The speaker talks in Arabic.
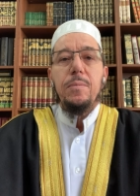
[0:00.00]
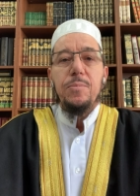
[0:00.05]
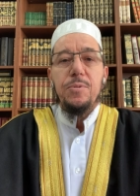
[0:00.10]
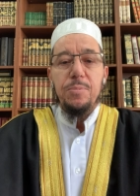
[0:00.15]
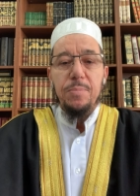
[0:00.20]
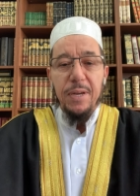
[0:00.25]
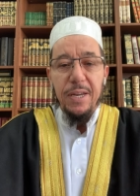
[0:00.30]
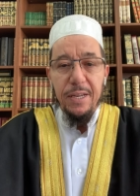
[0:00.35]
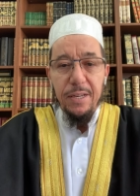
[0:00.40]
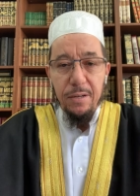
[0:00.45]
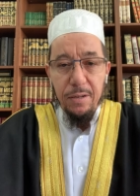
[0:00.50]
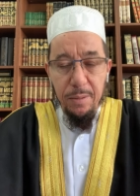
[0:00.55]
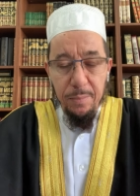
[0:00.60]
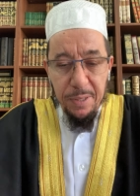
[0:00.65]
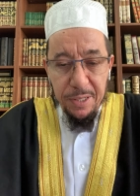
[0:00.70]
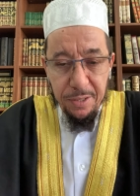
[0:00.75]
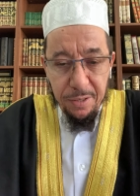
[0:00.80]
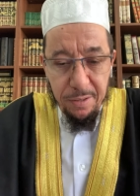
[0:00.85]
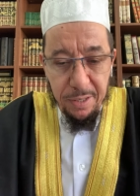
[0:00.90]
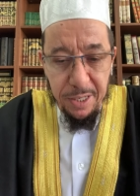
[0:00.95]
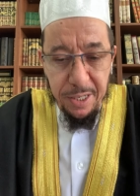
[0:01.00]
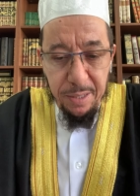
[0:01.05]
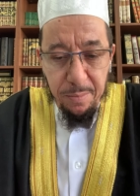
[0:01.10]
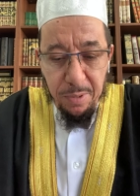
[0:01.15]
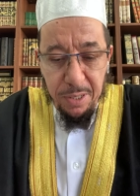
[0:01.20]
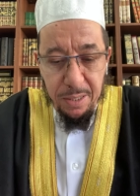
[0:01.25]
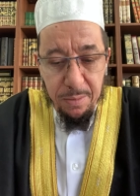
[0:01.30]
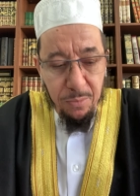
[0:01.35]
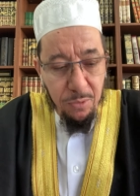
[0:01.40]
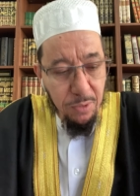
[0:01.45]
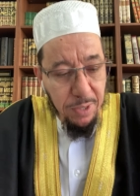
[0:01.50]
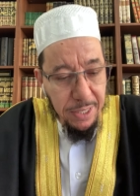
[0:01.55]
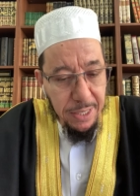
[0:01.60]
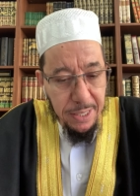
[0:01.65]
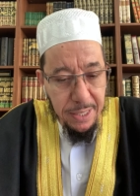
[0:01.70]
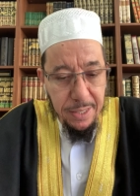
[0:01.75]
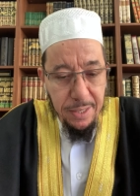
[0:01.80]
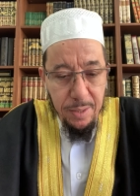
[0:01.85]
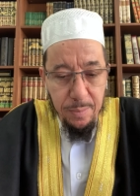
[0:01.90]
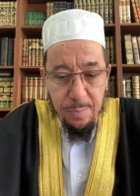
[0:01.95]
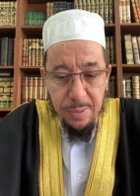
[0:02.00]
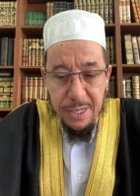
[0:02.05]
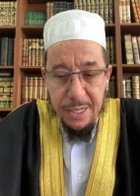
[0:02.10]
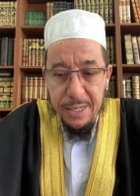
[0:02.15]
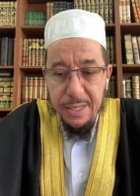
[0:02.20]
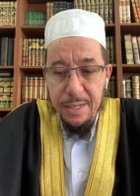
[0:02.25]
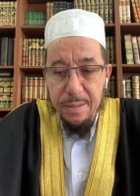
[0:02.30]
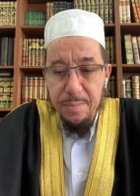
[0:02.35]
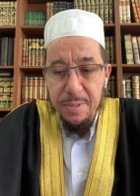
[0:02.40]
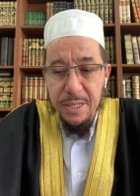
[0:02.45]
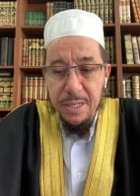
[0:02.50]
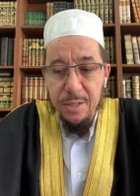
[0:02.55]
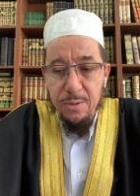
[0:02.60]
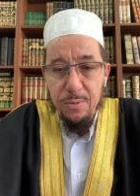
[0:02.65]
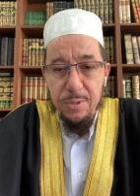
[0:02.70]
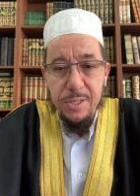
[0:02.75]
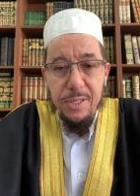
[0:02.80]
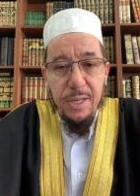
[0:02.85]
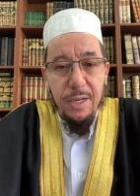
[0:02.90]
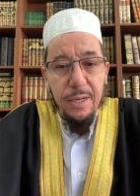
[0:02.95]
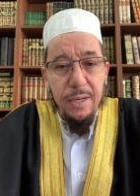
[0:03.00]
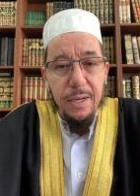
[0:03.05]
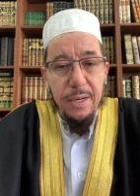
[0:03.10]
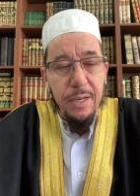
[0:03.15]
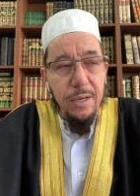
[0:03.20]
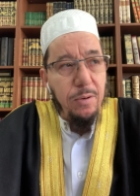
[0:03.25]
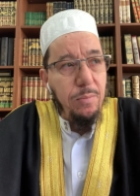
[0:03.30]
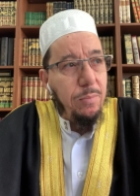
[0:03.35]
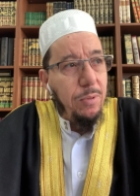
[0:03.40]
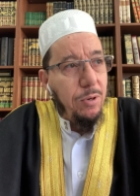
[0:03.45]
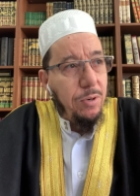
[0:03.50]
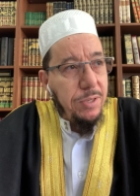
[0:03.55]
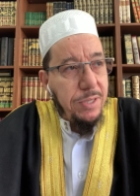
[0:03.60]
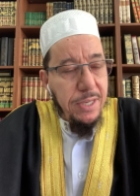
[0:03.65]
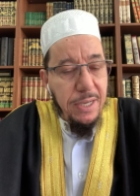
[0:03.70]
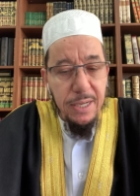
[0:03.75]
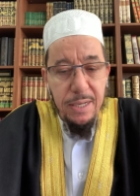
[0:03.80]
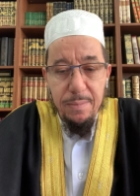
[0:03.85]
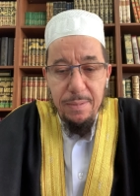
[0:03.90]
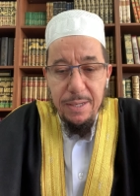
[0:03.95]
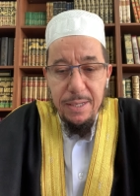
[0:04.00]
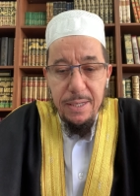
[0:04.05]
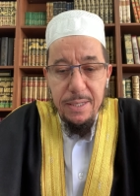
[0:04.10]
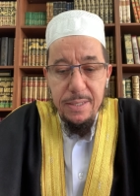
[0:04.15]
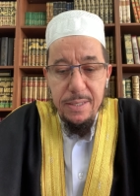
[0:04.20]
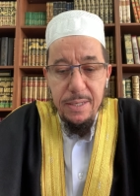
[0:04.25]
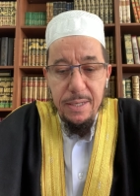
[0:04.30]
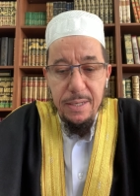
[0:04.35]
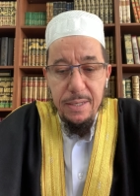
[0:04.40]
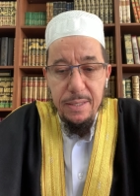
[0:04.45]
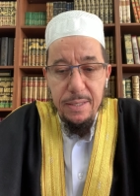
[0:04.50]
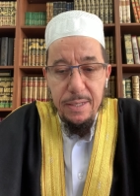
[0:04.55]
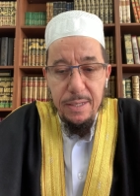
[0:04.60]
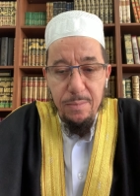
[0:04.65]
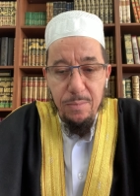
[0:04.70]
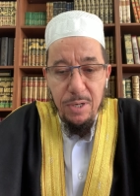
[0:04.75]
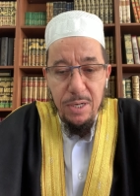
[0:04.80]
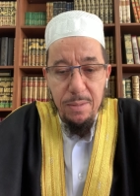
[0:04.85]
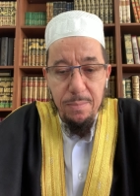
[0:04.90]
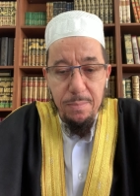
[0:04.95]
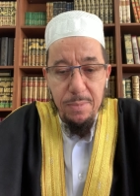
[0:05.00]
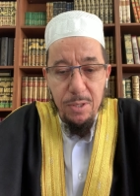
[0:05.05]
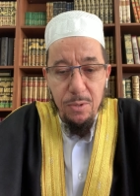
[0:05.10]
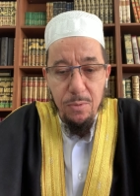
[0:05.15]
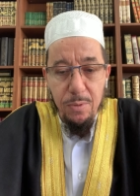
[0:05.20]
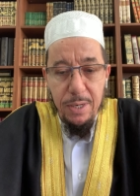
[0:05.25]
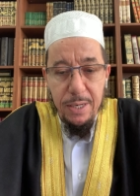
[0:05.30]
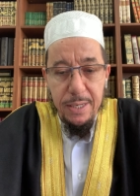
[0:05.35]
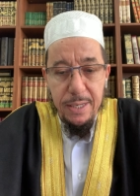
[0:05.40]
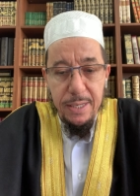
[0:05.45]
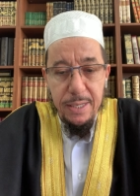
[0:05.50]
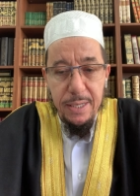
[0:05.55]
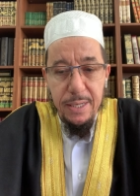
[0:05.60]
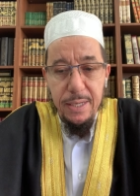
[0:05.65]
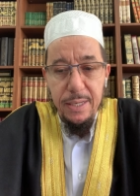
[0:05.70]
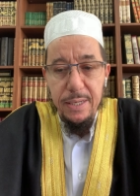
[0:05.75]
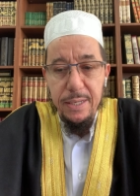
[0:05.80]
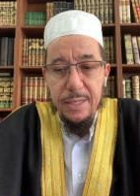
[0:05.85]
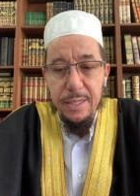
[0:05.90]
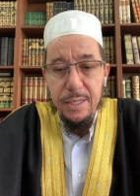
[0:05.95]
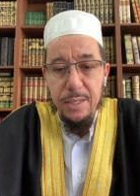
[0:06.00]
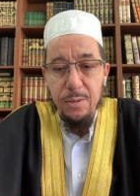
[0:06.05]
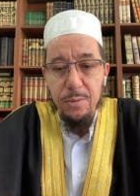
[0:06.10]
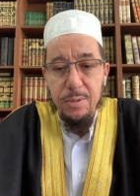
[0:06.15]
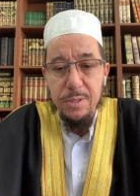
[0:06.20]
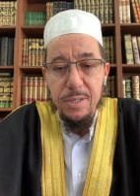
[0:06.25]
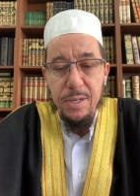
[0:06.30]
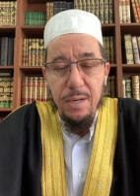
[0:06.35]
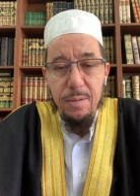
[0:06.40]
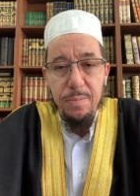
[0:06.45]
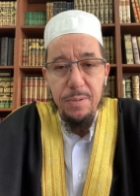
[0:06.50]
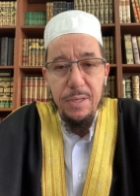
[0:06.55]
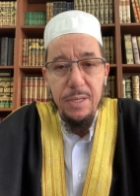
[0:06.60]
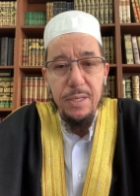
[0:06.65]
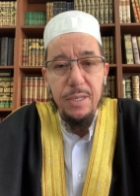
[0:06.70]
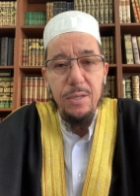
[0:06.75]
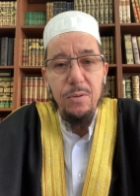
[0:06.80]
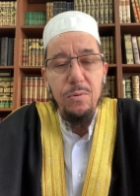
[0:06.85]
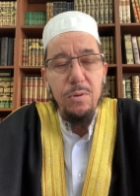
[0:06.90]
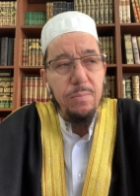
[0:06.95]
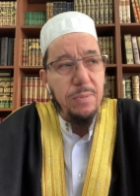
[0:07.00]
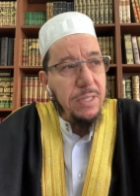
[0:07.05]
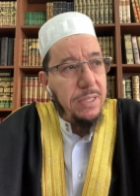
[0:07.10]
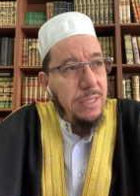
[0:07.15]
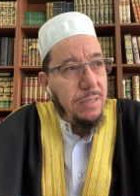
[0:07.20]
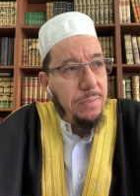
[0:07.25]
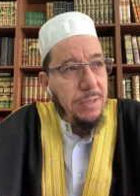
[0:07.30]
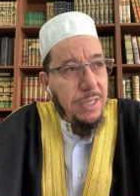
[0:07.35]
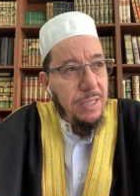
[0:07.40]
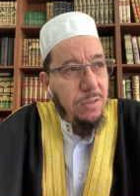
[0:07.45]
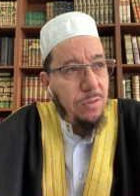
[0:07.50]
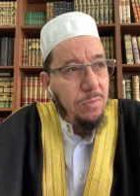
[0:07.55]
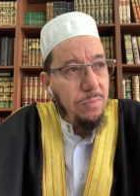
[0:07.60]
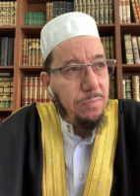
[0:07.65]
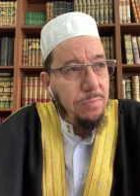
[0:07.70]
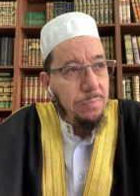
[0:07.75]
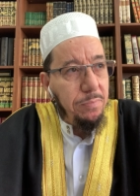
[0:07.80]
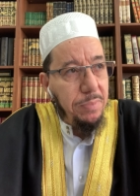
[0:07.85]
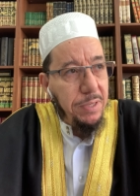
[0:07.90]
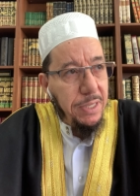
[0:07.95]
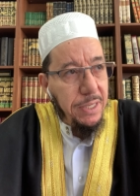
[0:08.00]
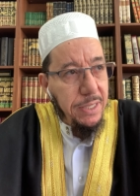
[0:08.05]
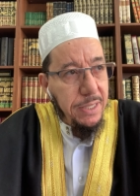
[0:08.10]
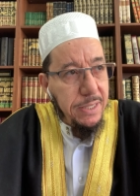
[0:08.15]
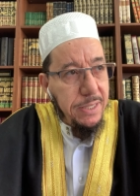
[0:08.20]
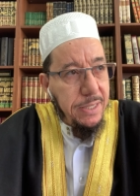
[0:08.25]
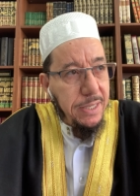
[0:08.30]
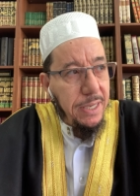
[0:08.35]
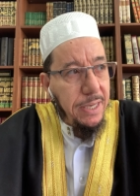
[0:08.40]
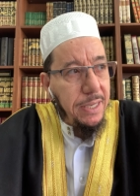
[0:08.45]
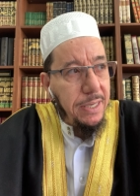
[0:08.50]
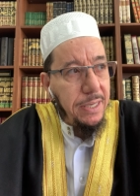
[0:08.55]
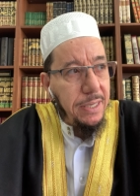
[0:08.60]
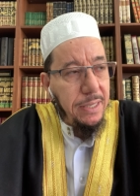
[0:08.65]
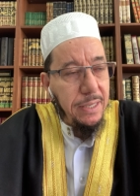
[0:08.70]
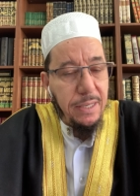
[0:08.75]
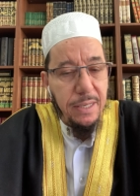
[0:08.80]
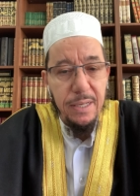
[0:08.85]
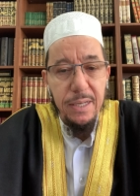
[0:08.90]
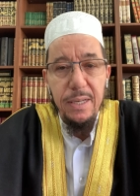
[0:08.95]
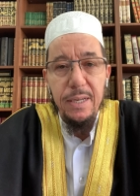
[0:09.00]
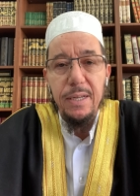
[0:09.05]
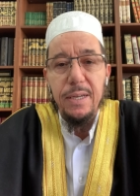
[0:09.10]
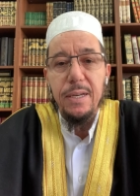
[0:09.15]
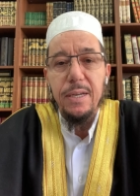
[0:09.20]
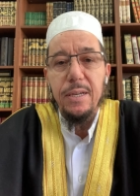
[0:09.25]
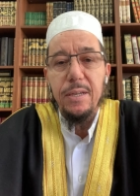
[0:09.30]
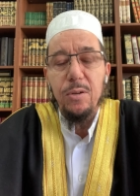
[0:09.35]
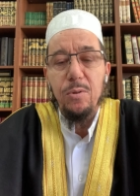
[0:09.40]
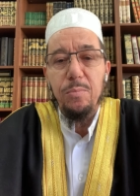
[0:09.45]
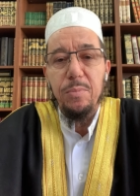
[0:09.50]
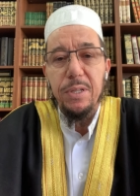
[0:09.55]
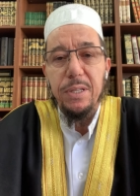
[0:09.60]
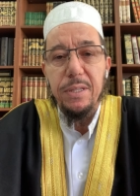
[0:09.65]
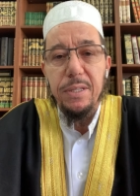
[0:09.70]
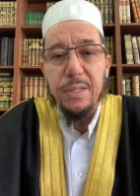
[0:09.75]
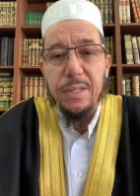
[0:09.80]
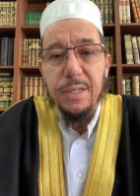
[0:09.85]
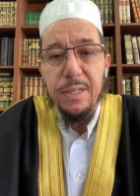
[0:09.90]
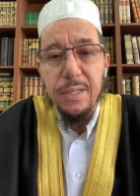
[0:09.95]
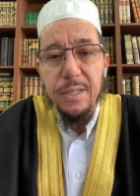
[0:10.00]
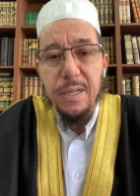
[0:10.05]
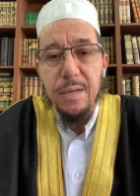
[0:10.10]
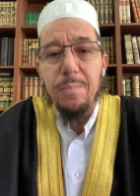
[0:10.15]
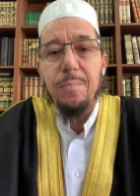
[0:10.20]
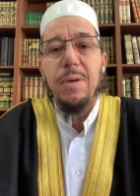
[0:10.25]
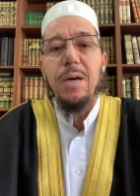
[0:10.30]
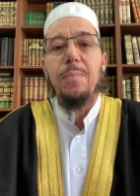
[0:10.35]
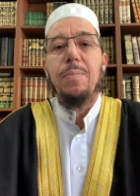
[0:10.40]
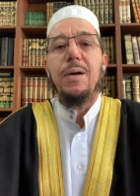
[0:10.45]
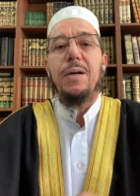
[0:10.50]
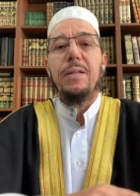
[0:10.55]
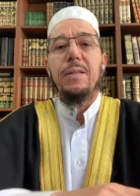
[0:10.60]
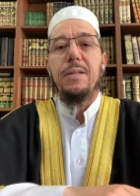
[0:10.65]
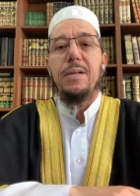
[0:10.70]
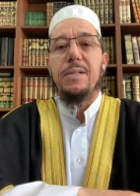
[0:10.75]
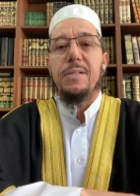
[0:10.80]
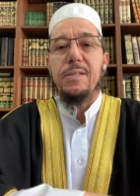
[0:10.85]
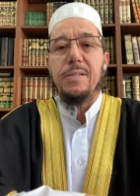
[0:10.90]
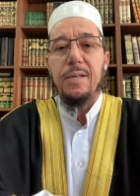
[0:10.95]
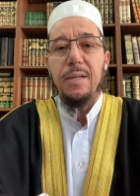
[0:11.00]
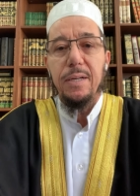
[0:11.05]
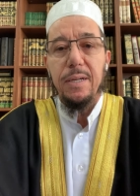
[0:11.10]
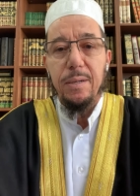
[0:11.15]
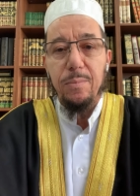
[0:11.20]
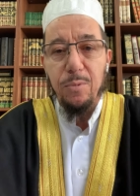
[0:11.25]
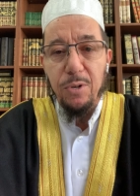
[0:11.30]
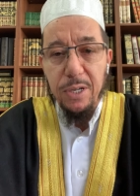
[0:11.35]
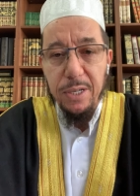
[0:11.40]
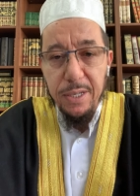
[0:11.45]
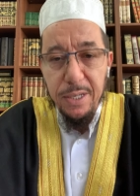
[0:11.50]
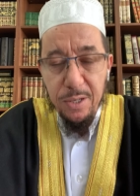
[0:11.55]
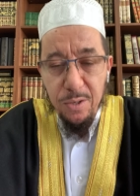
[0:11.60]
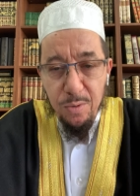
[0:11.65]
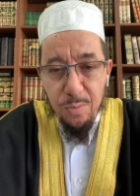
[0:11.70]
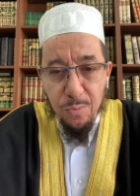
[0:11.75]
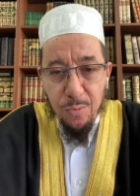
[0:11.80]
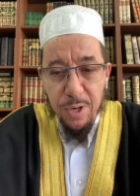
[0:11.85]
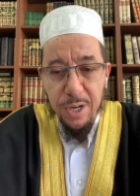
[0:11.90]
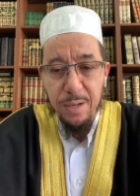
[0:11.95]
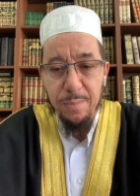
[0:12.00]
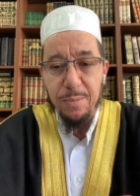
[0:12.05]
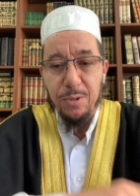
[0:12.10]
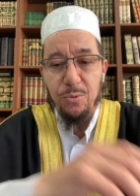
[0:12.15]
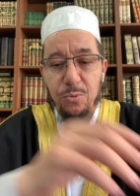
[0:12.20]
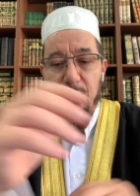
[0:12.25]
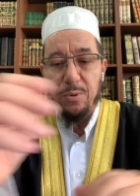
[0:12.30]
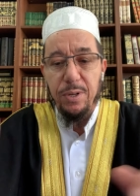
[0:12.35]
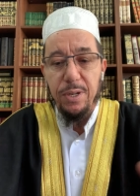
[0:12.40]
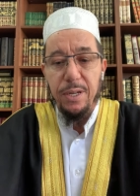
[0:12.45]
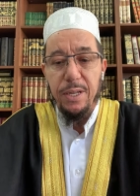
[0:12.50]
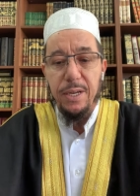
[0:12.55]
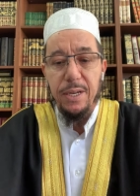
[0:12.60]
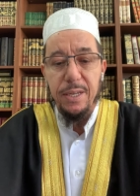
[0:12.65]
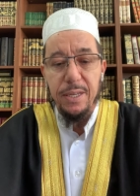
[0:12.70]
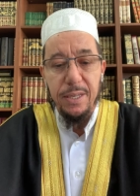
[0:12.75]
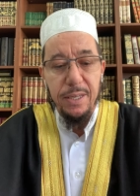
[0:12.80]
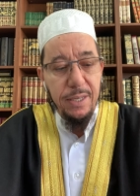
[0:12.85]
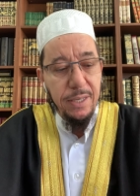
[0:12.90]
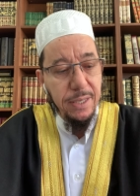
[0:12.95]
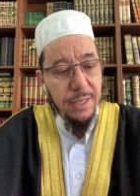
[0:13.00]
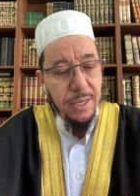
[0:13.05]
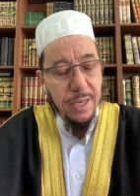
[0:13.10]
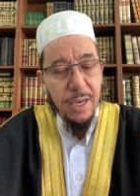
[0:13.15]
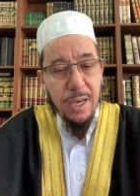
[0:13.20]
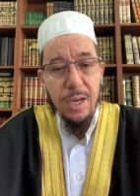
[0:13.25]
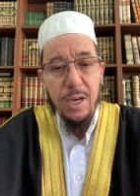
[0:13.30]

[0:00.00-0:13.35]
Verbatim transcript: بسم الله الرحمن الرحيم الحمد لله رب العالمين وصل اللهم وسلم على سيدنا محمد وعلى آله وصحبه ومن تبعهم بإحسان إلى يوم الدين أما بعد السلام عليكم ورحمة الله